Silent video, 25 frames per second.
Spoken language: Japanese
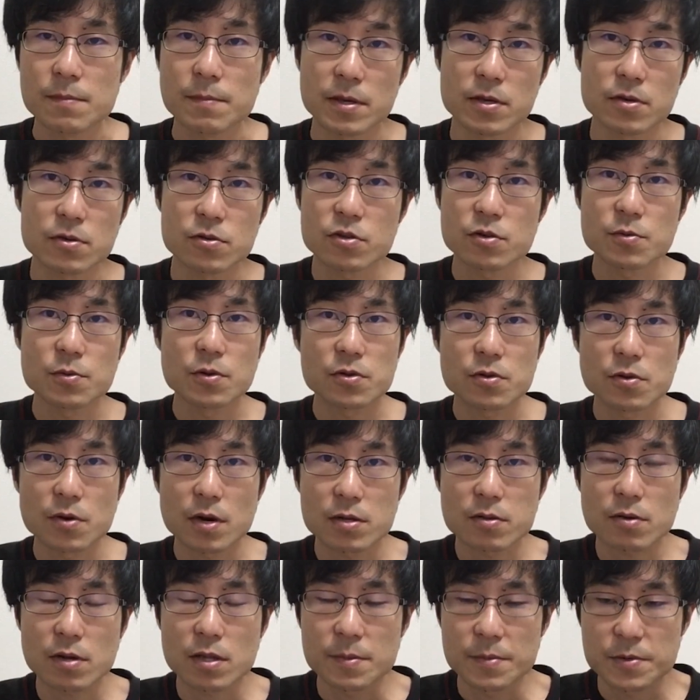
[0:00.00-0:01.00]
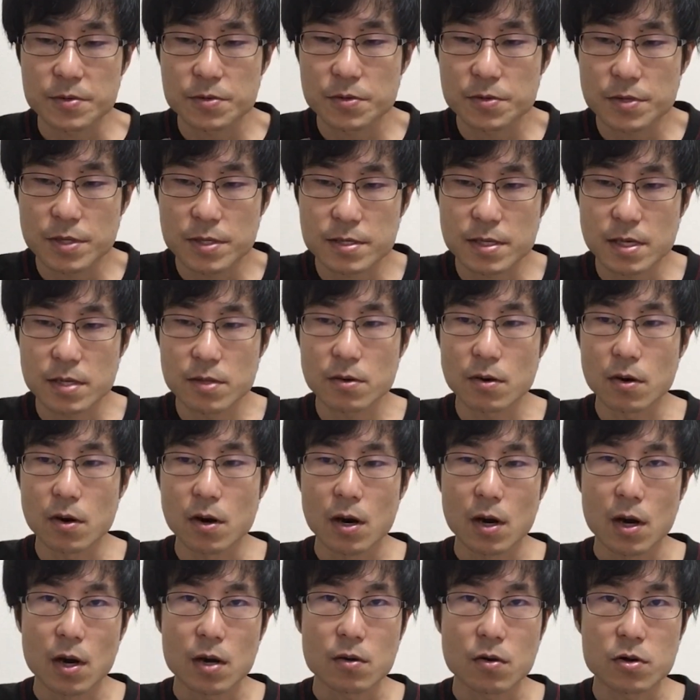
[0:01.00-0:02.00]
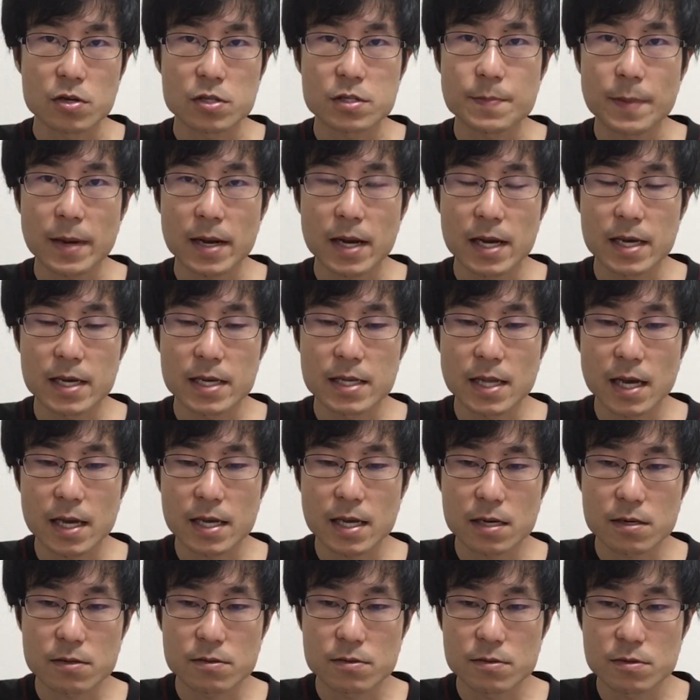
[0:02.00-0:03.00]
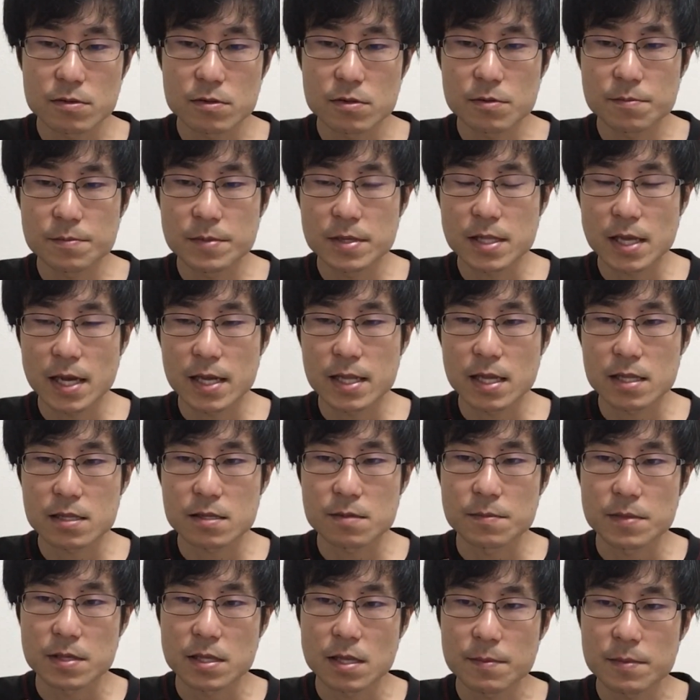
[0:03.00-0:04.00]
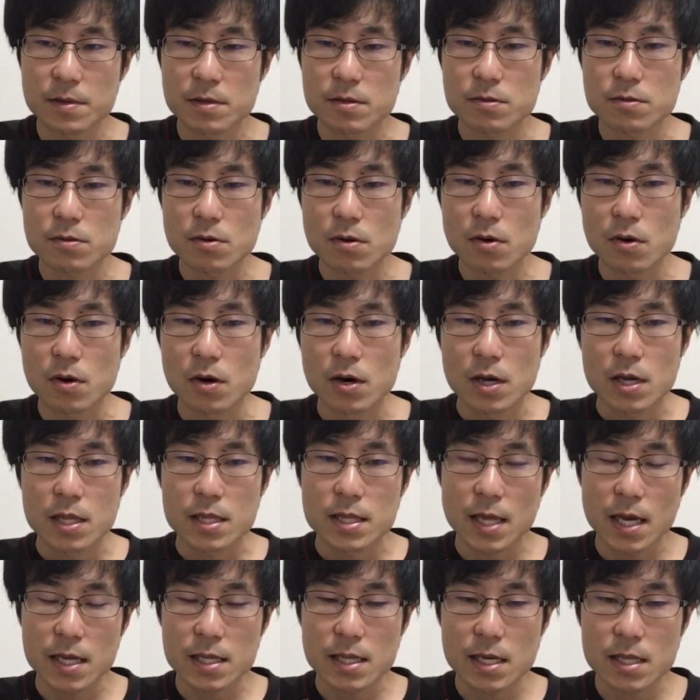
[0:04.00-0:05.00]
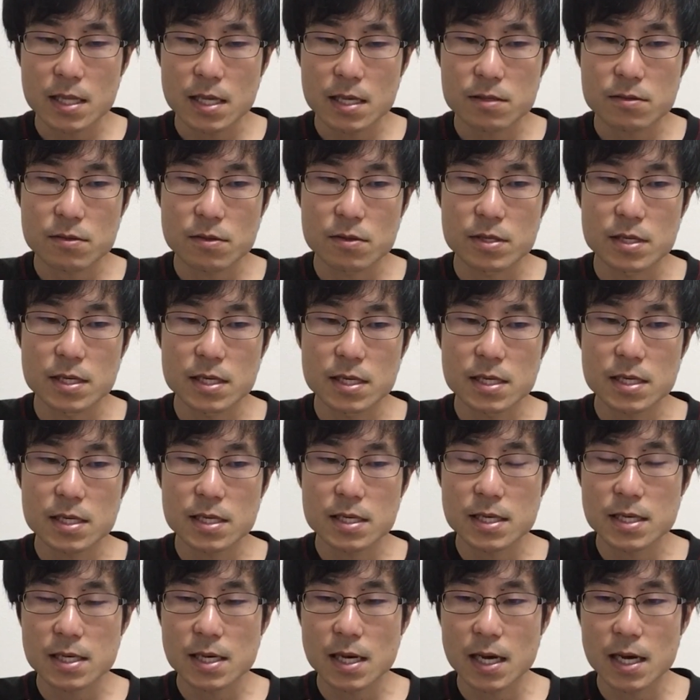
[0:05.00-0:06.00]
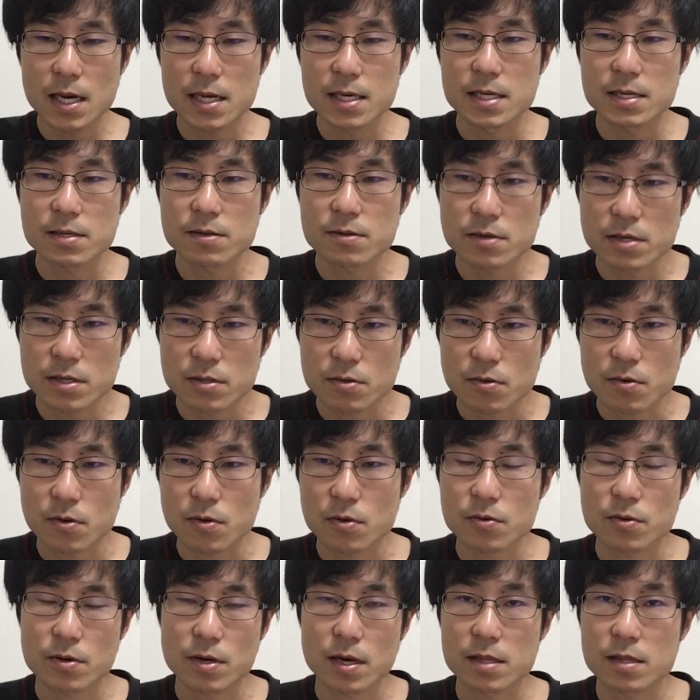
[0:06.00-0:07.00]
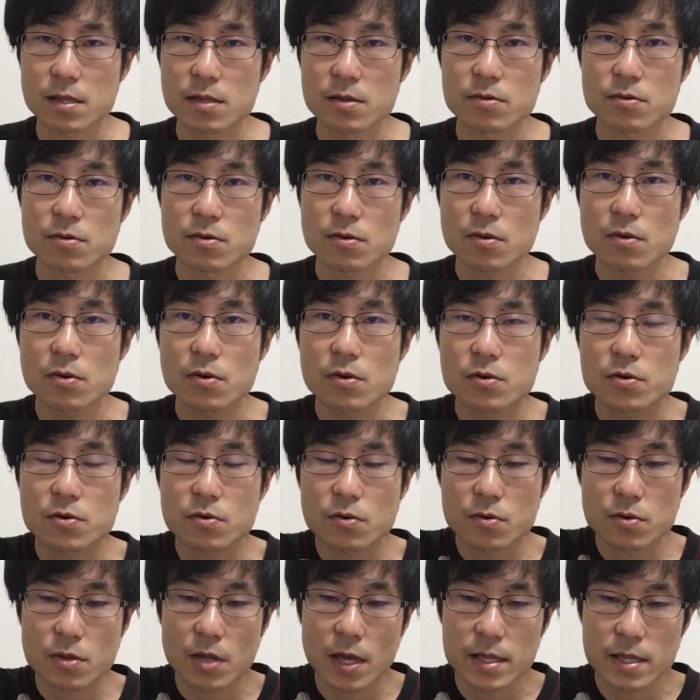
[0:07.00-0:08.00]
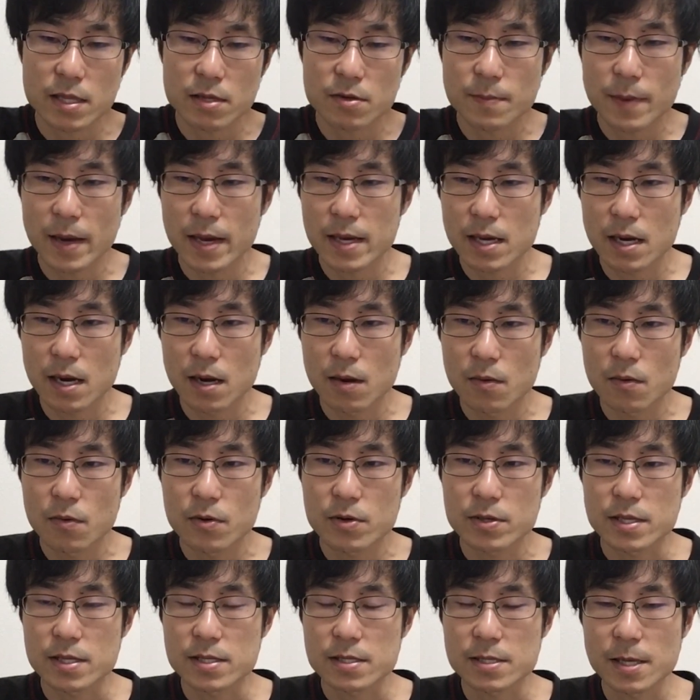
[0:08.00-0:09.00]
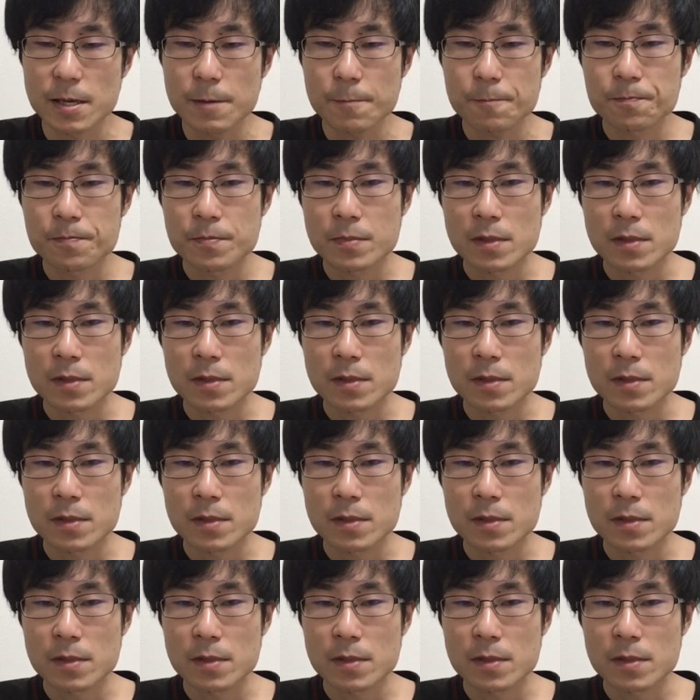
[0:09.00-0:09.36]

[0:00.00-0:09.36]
まあ、YouTube の動画とかでもそうですけどコスパがいい大学うんぬんみたいなやつ見てみると大体ねその人気が低いところとかっていうところを答えてる場合が多いんですね